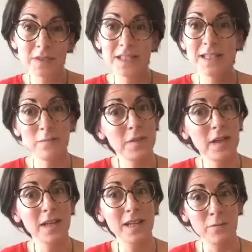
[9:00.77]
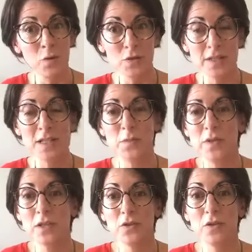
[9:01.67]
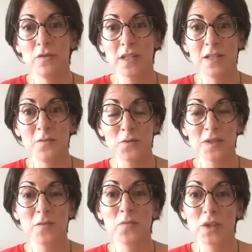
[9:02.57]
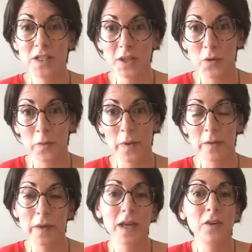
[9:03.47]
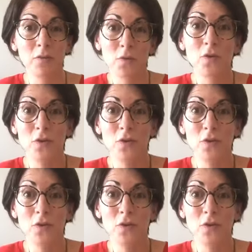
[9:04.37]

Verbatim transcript: c'était bien qu'il me le dise puisque effectivement, si moi je n'y crois pas, bah, comment